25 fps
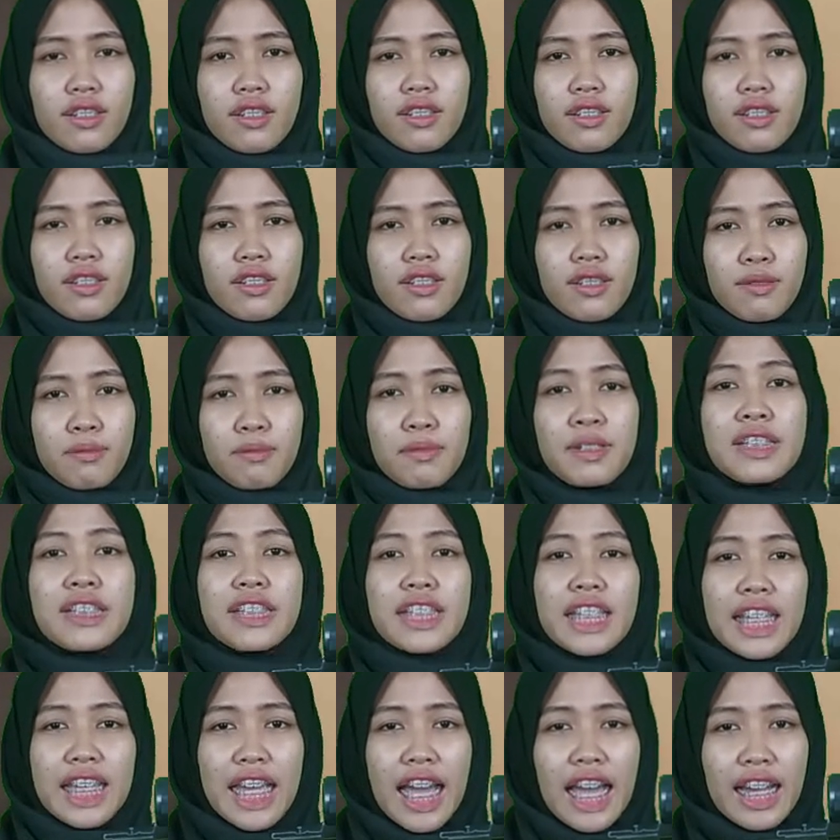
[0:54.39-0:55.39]
um,
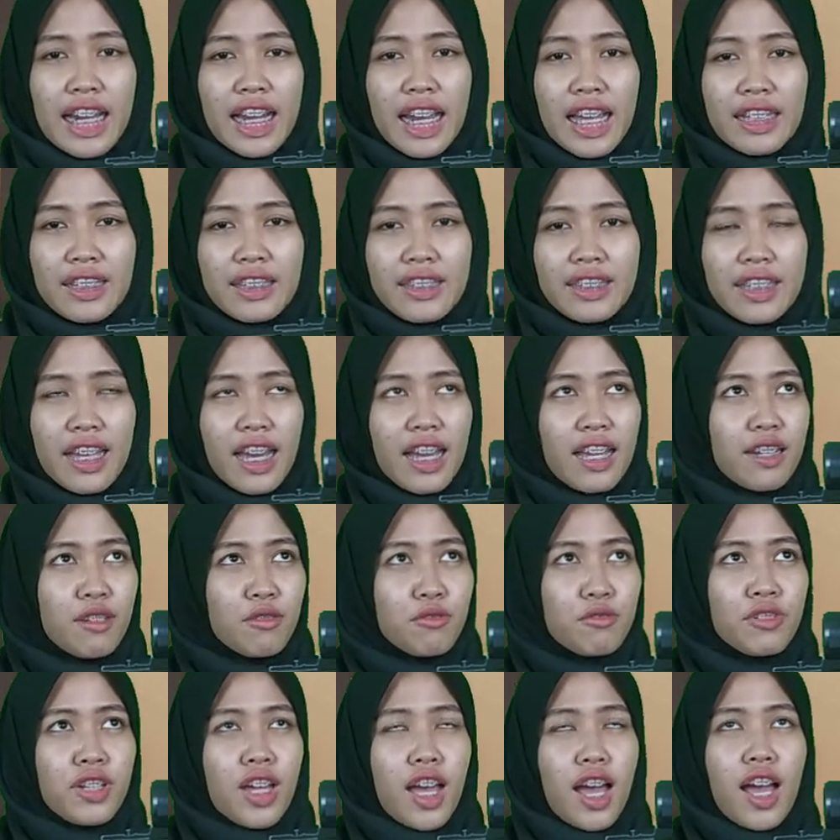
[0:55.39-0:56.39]
rezeki yang
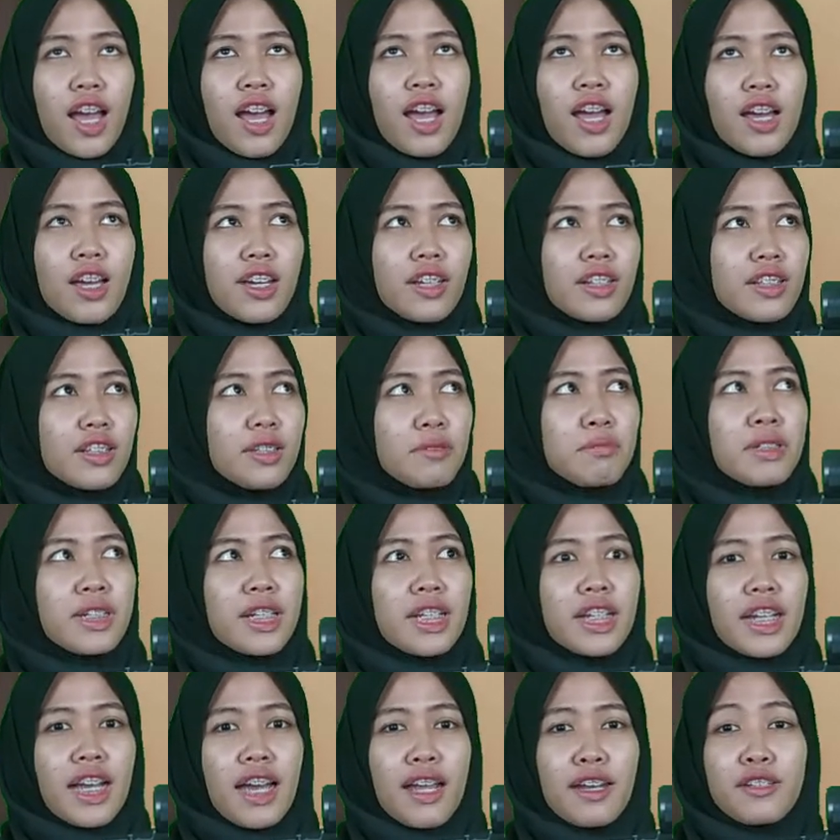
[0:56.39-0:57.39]
lancar Udah,
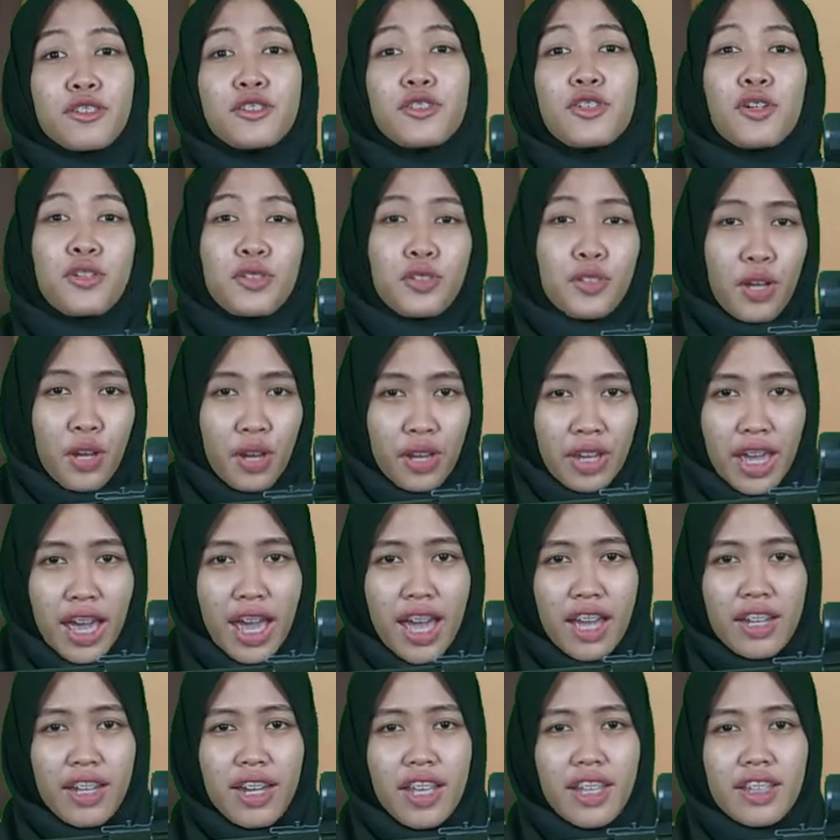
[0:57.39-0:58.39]
diberikan jodoh
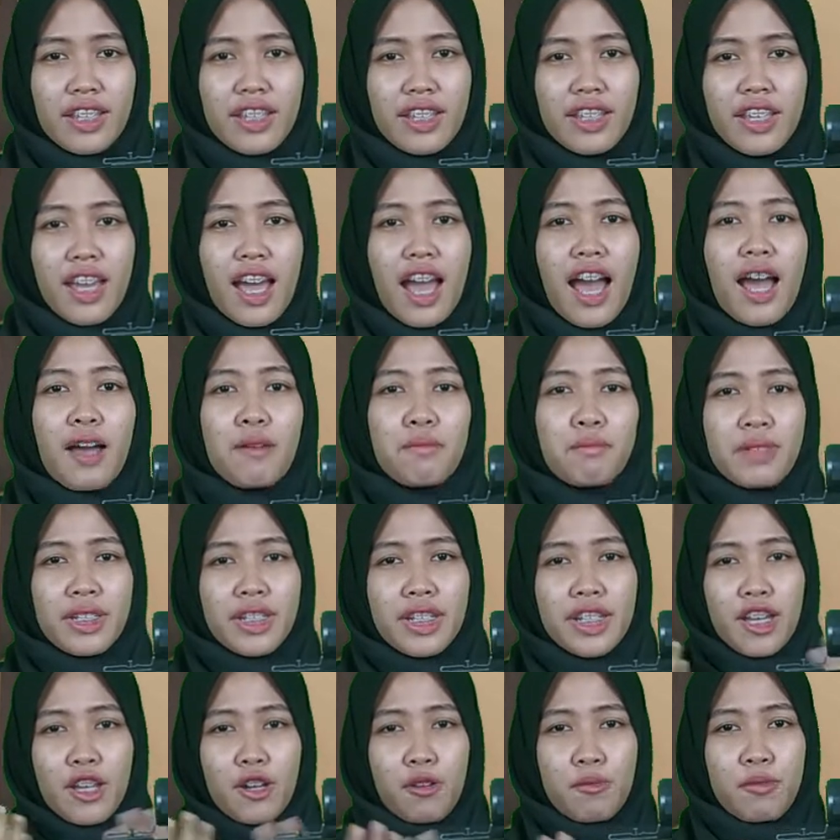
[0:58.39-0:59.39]
ya nanti
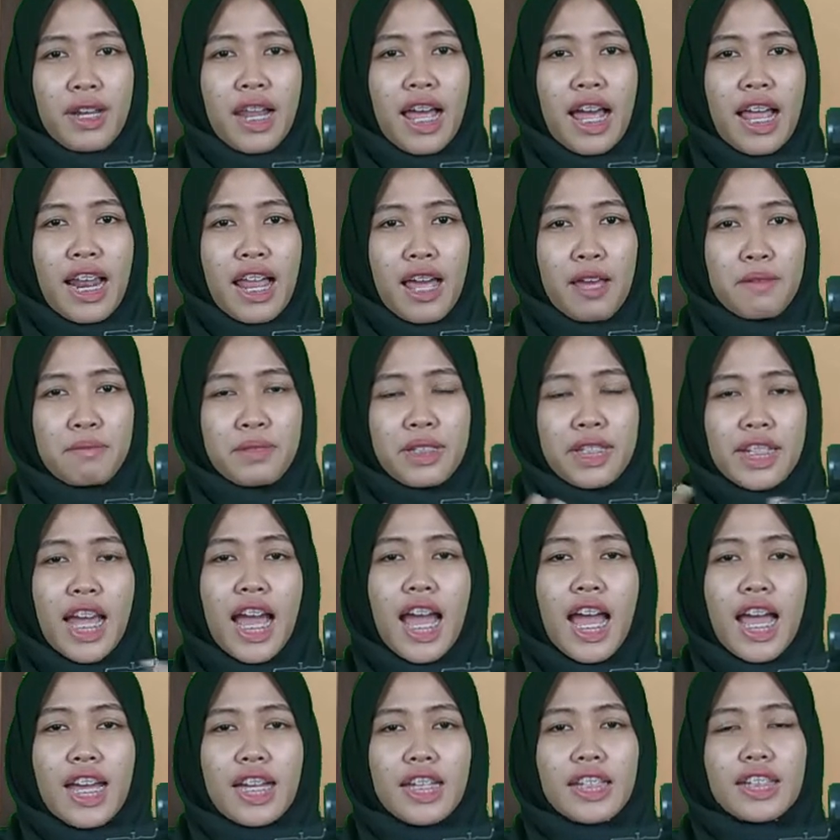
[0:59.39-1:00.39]
amin ya rabbal
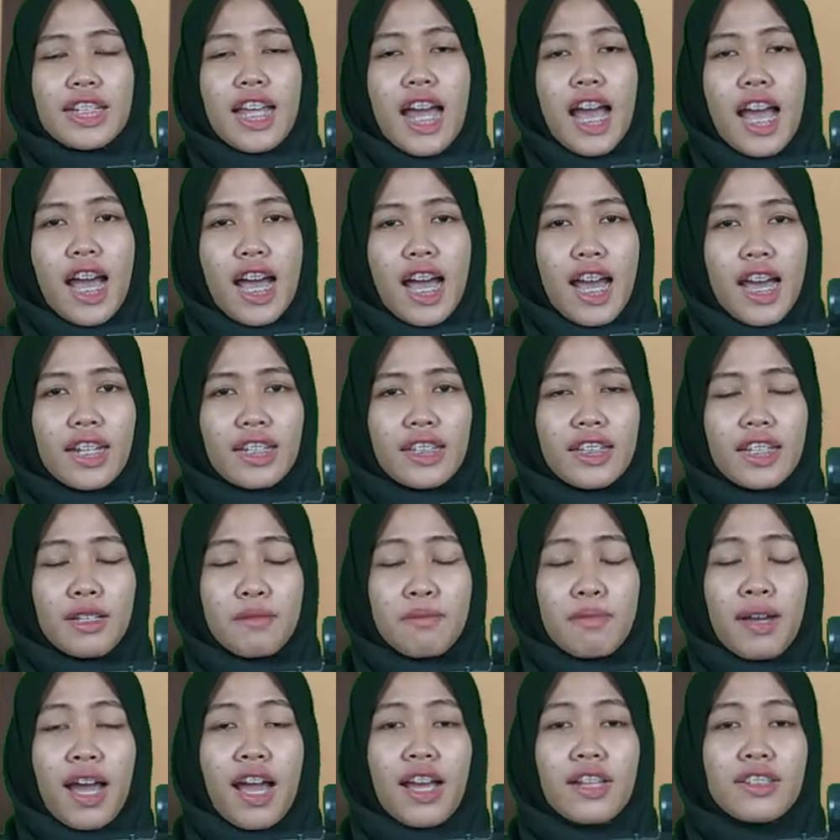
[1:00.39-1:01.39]
alamin dan
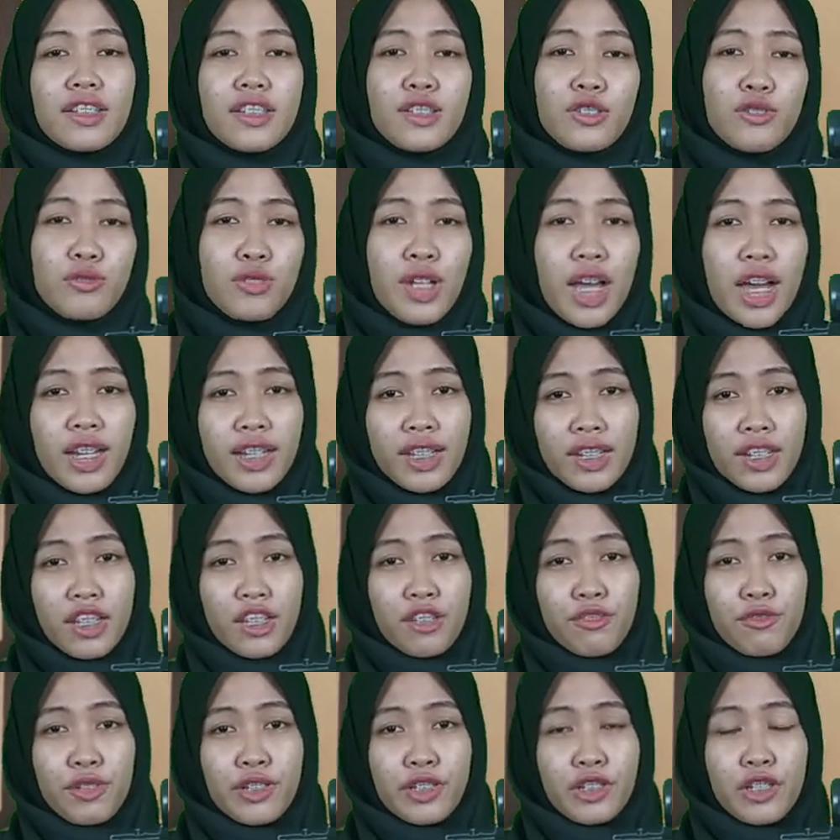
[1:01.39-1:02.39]
terima kasih sudah
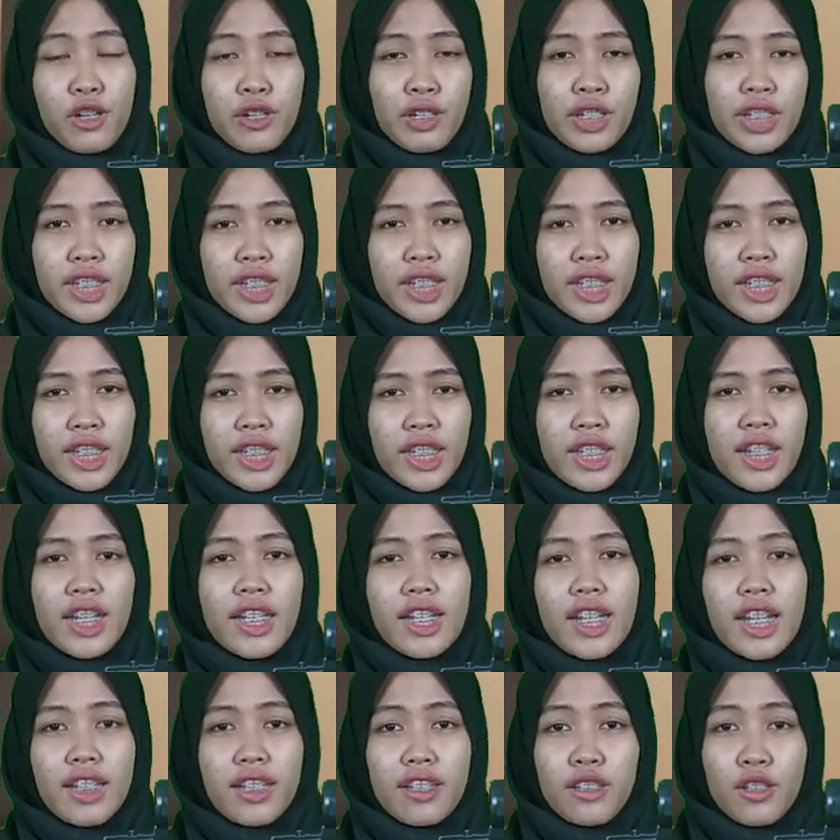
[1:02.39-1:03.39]
klik video ini.
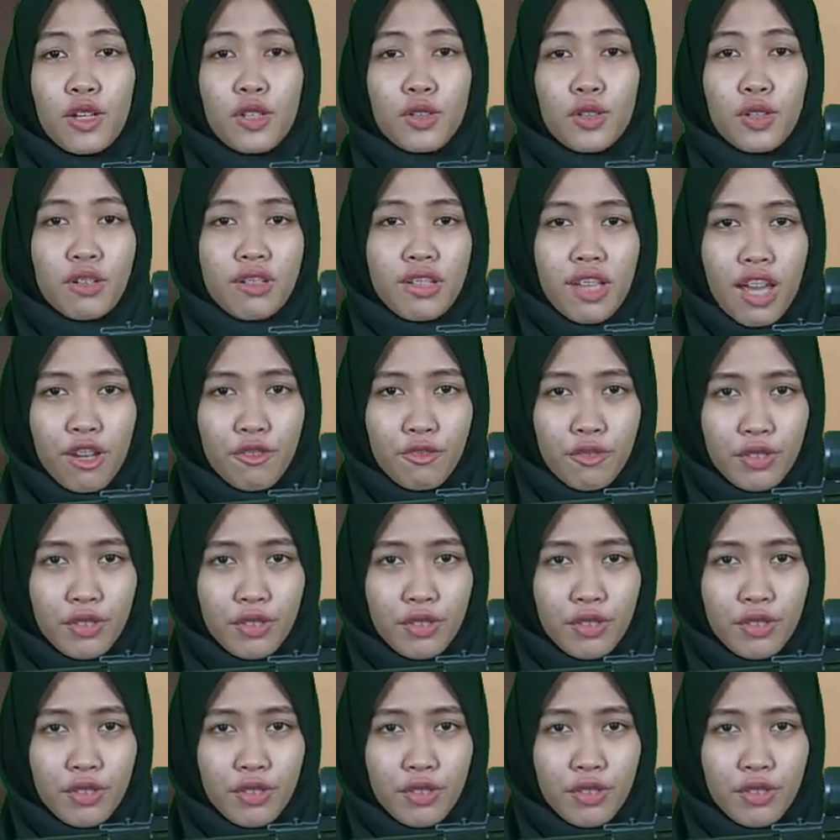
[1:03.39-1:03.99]
Nanti tonton ya